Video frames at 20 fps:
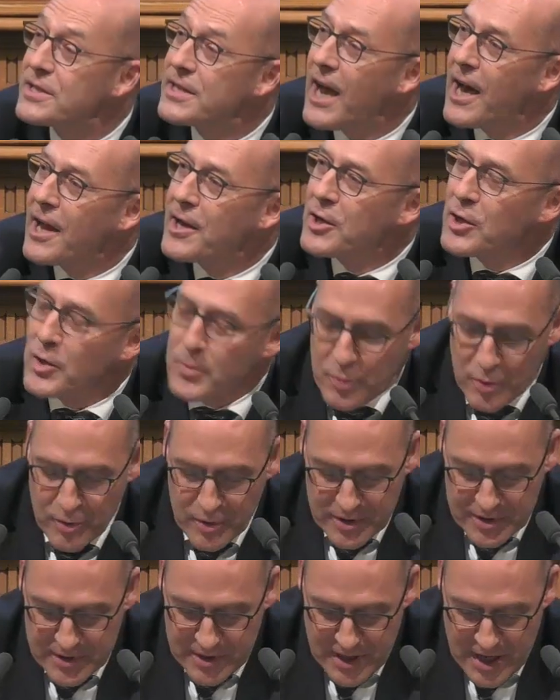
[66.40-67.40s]
der andere
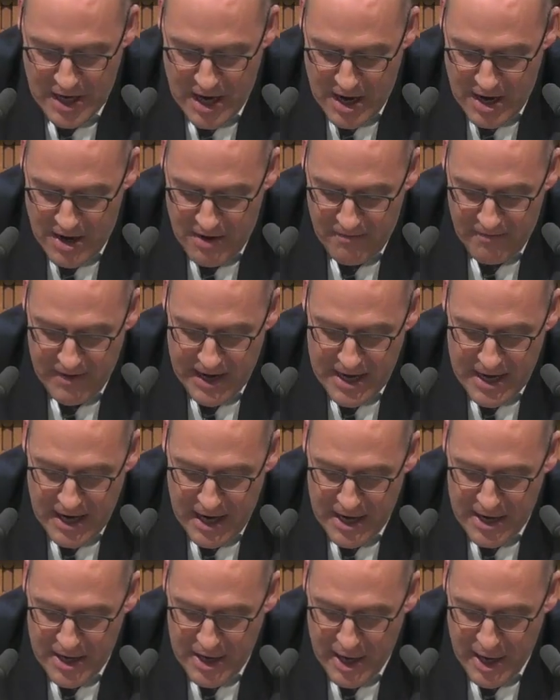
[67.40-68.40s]
Punkt, wenn
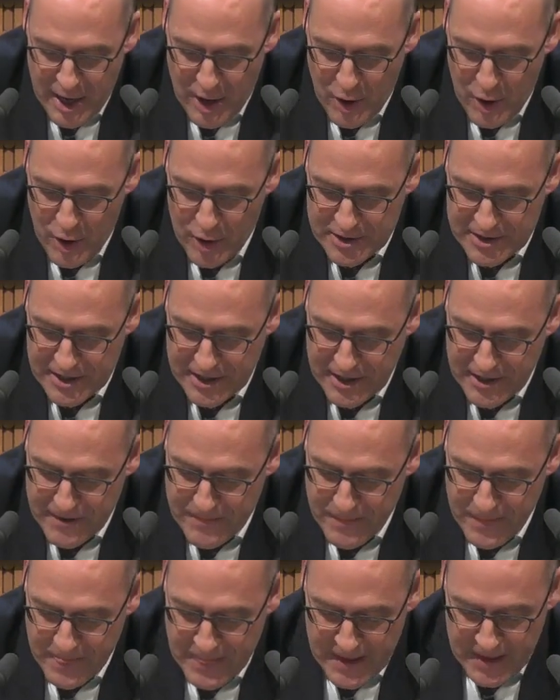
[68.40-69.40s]
ein Herr
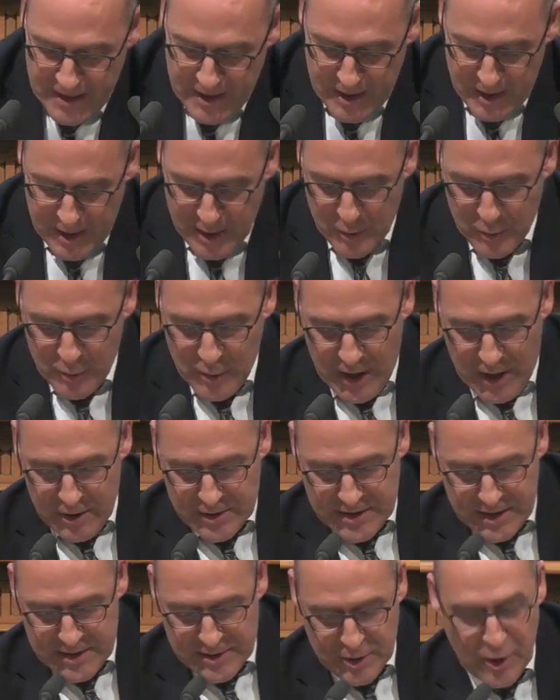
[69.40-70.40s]
Oettinger
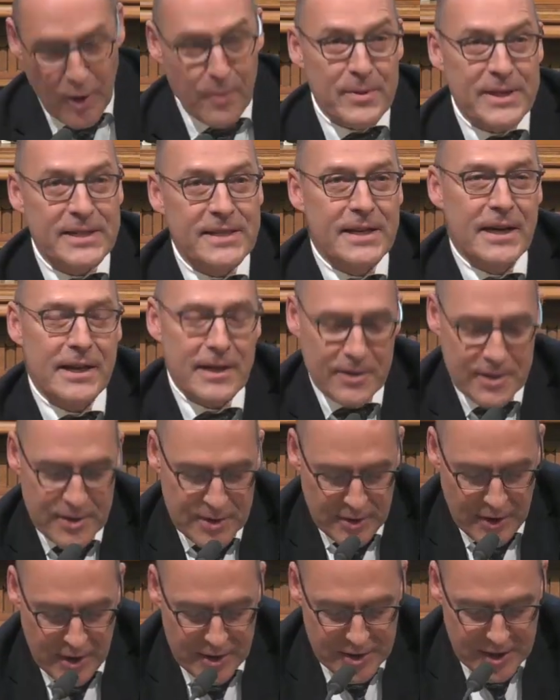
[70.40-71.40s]
EU-Haushaltskommissar
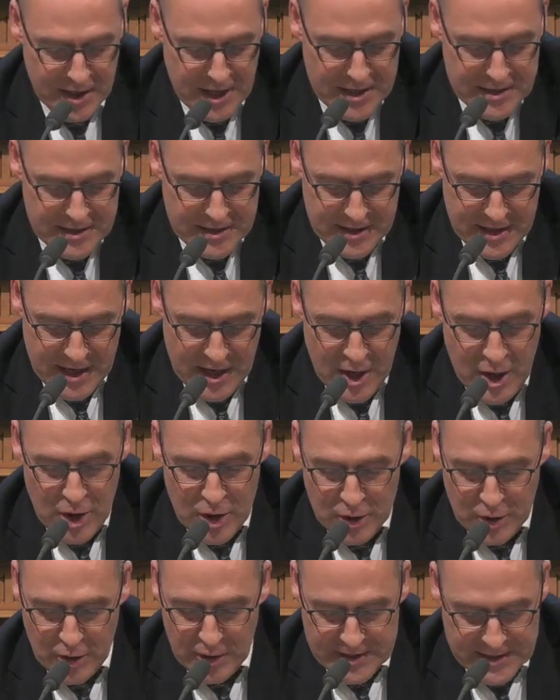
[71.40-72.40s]
aus Deutschland
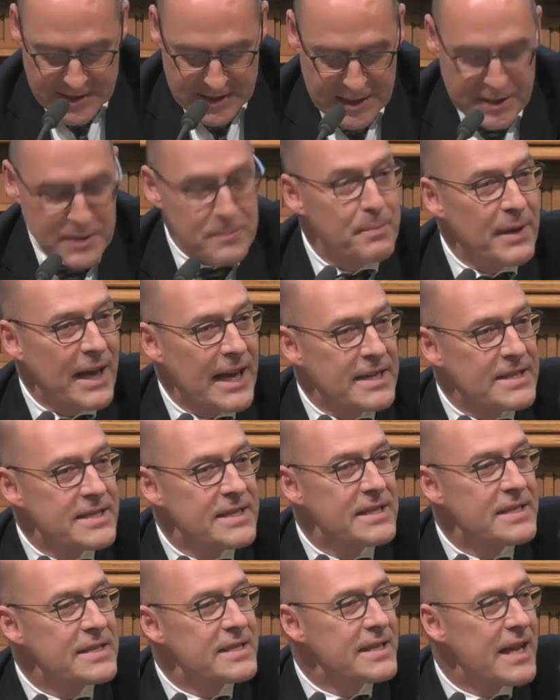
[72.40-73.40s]
trotz des
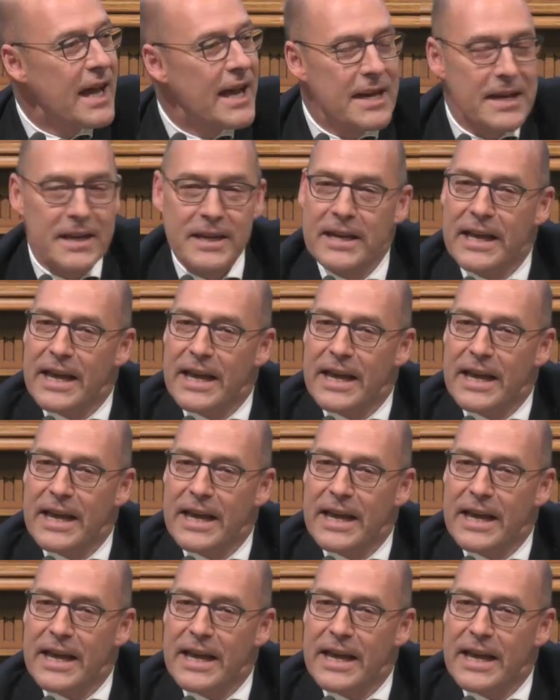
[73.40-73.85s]
Brexits einen